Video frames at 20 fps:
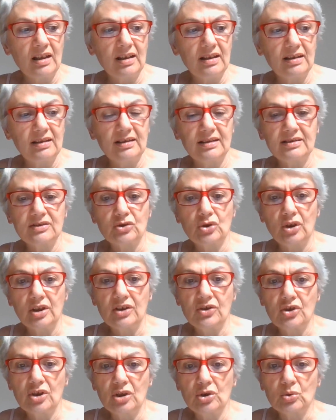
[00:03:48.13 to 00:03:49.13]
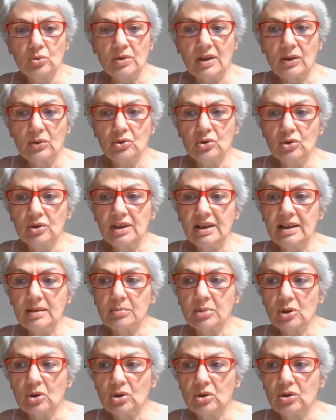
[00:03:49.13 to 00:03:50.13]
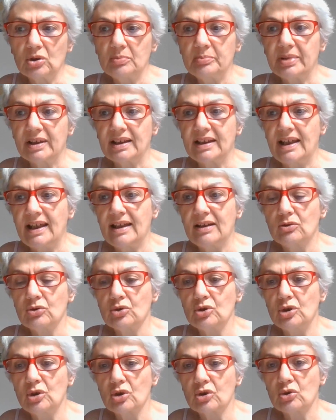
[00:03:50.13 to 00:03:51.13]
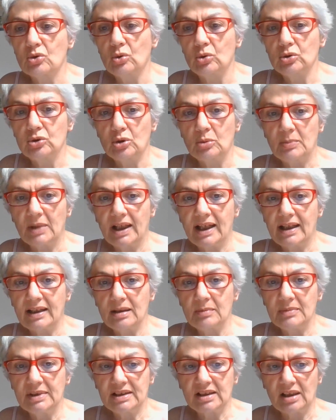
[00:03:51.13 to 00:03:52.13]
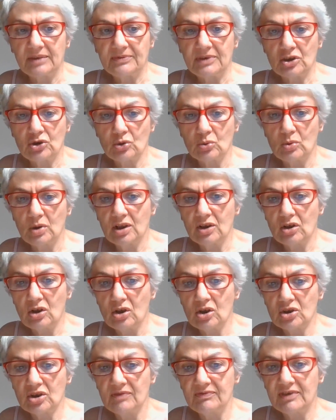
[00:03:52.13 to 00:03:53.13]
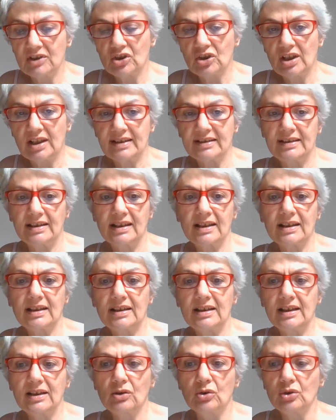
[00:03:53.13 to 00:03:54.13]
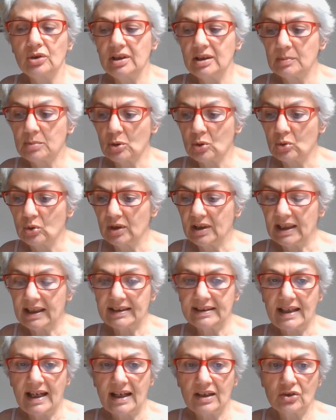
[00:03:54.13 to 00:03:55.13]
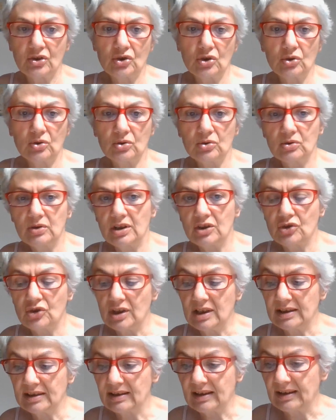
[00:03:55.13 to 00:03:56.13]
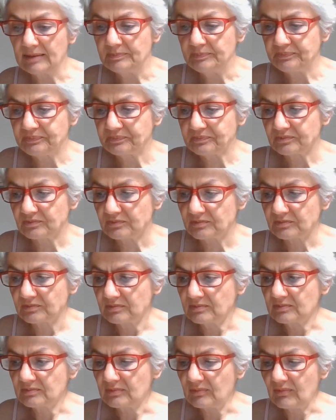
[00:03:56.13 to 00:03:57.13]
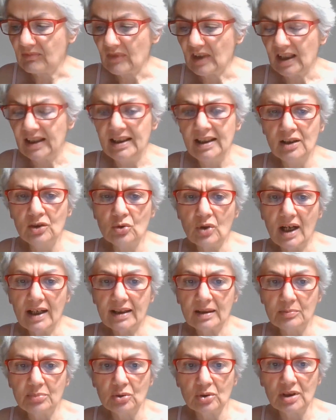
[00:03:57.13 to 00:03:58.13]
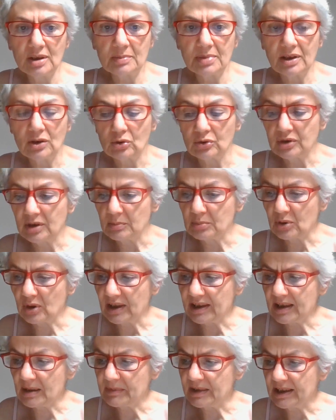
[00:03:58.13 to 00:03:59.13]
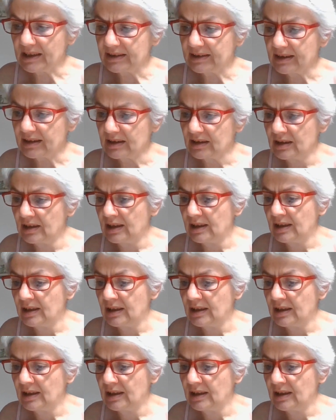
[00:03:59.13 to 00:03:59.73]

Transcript: eh, sto leggendo un audiolibro perché così lo ascolto magari mentre faccio qualcosa invece la sera leggo il libro col cartaceo eccetera leggo anche più libri contemporaneamente